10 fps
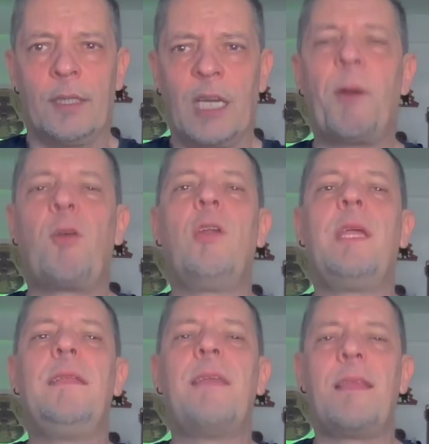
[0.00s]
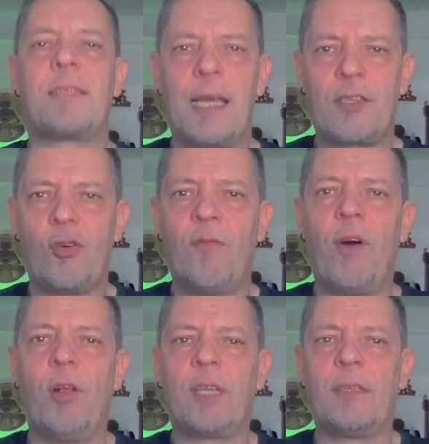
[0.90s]
Tra poche ore l'Italia sarà
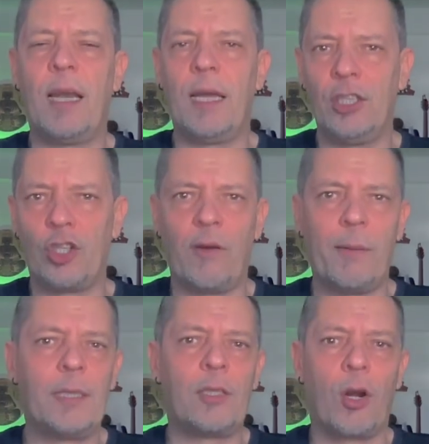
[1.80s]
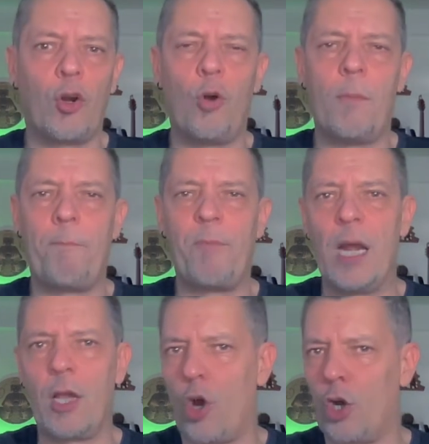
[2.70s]
sconvolta dal ritrovamento a Roma
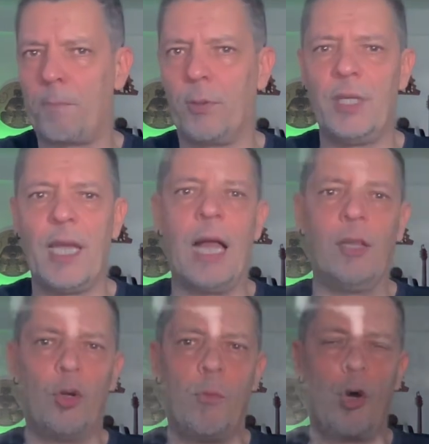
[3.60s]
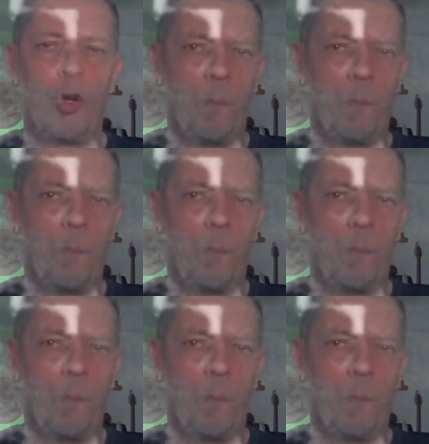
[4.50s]
del corpo di Aldo Moro,